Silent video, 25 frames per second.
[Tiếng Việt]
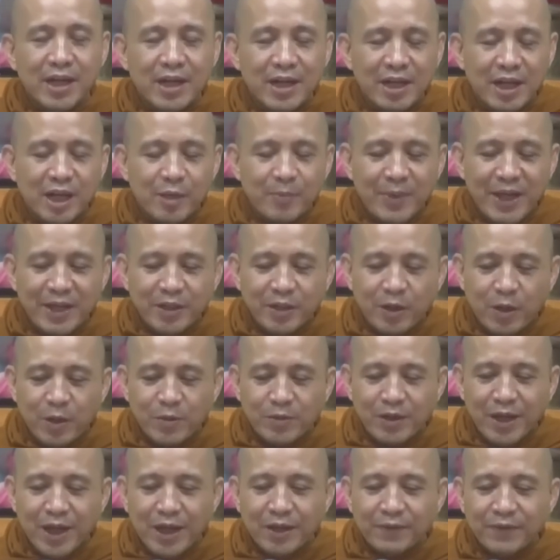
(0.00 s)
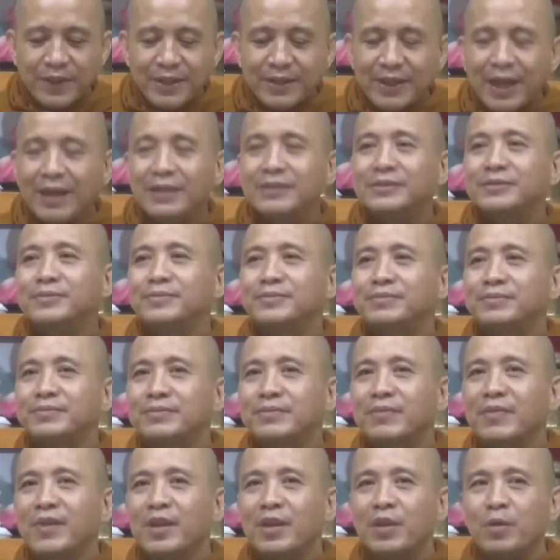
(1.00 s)
đời là bể khổ nợ với nần
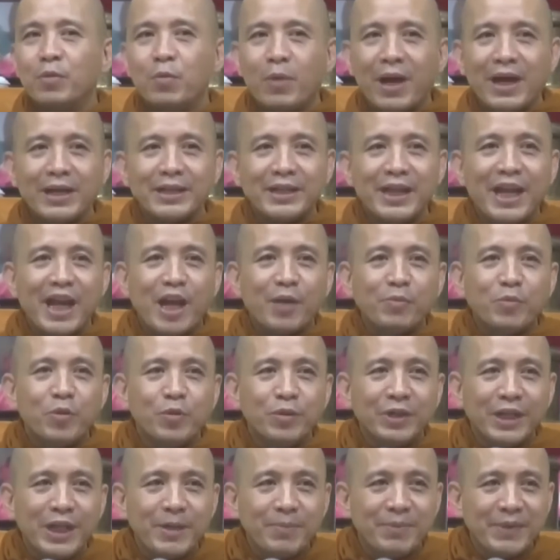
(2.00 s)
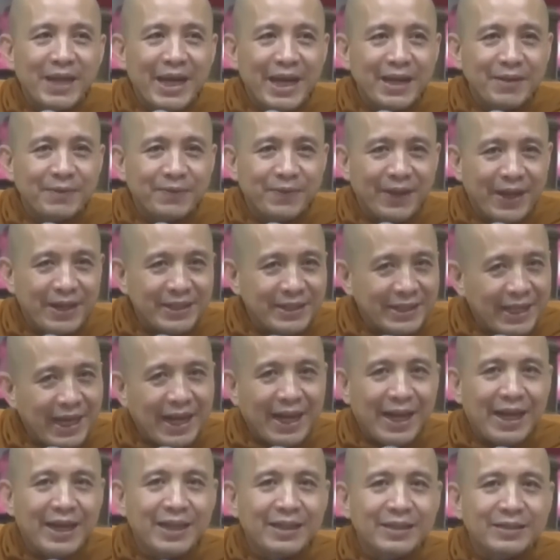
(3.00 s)
quan gia muôn kiếp nay phải
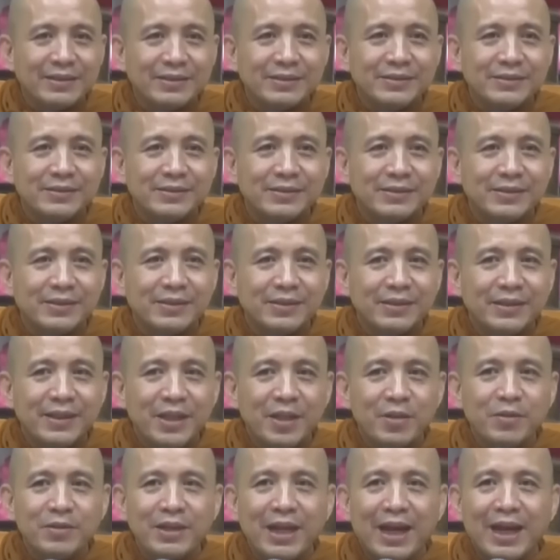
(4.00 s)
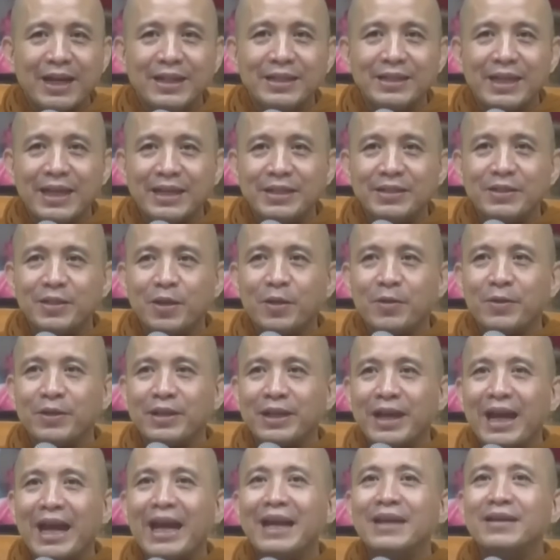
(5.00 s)
trả nếu đã vậy
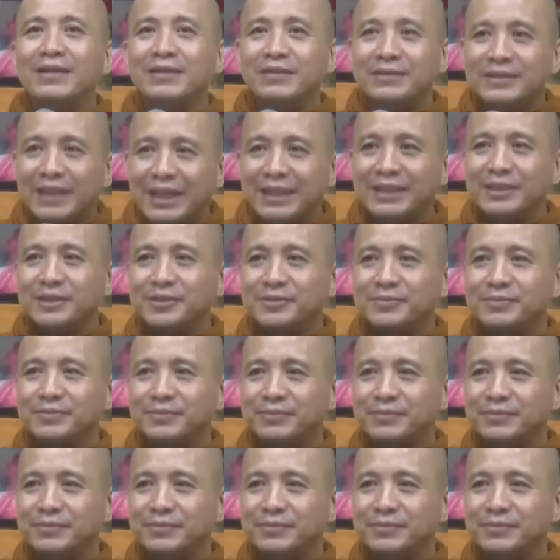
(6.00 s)
rồi ai hưởng đây